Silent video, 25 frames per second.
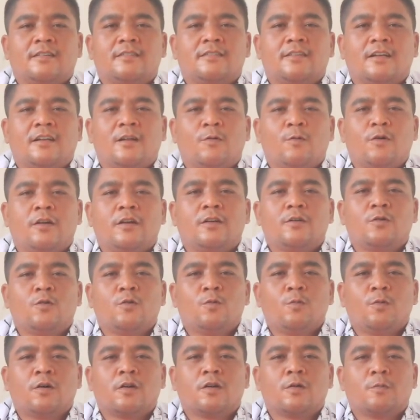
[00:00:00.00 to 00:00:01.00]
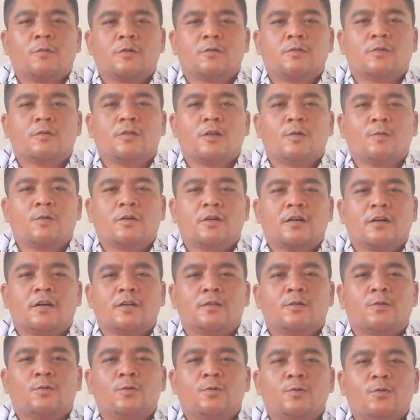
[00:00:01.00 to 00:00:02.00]
Assalamualaikum warahmatullahi
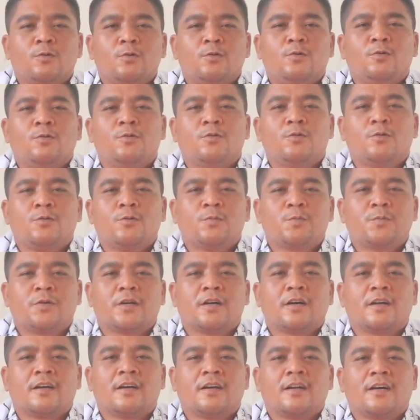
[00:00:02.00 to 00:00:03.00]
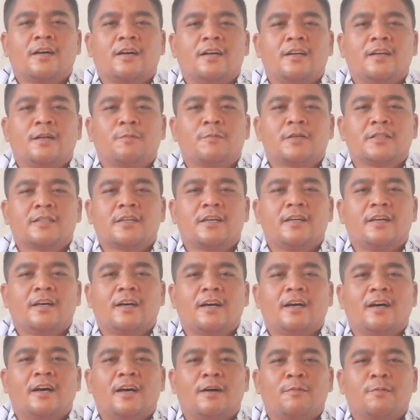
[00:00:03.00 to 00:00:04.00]
wabarakatuh. Perkenalkan nama
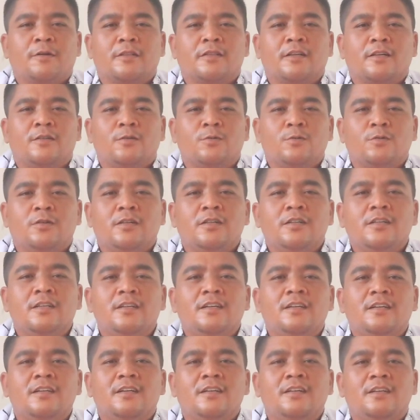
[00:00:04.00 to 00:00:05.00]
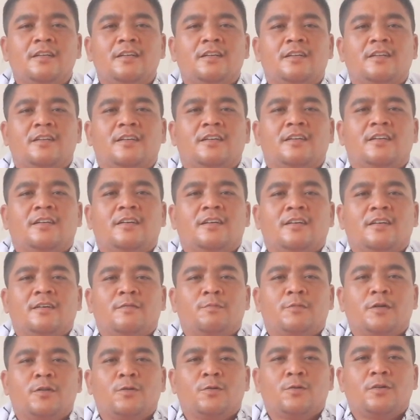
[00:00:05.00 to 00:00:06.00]
saya Ahmad Ajudin,
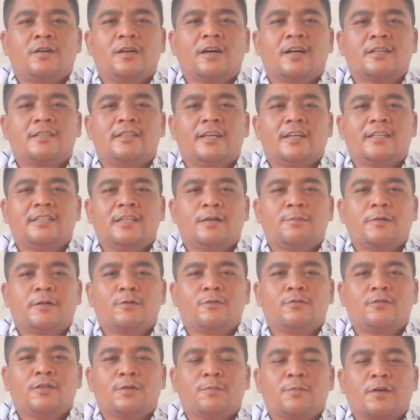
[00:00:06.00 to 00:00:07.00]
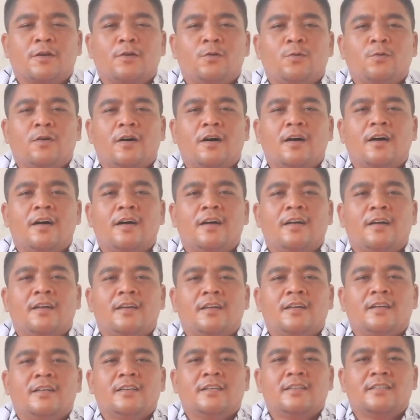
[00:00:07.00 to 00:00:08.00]
bertugas di Batu Ceper
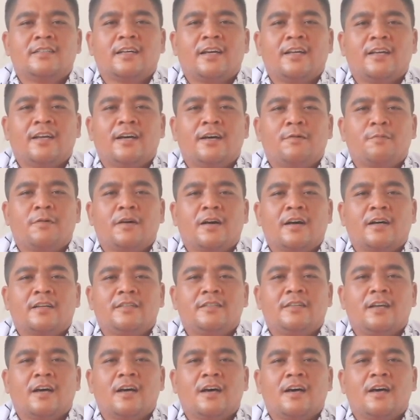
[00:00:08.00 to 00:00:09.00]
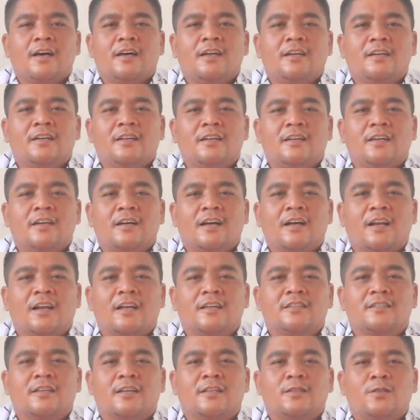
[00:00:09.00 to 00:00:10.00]
2. Saya mengajar
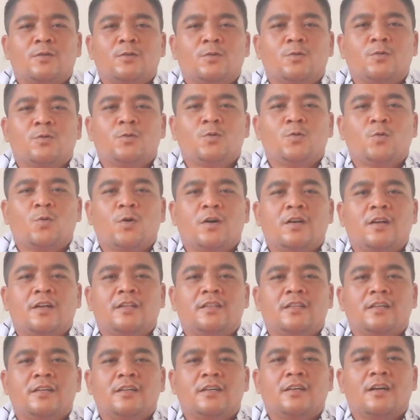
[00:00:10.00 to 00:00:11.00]
kelas 1, 2, dan